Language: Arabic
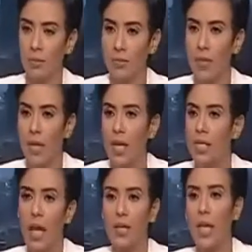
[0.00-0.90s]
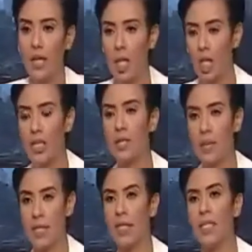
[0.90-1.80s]
آه يعني أي رئيس
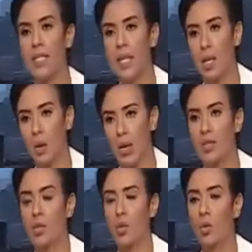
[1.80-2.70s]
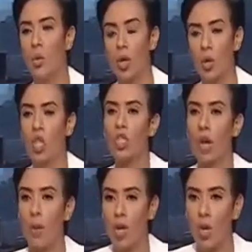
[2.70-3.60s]
يعني ست سنوات
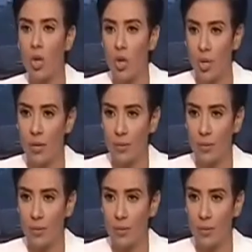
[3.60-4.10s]
ويرشح مرة أخرى آه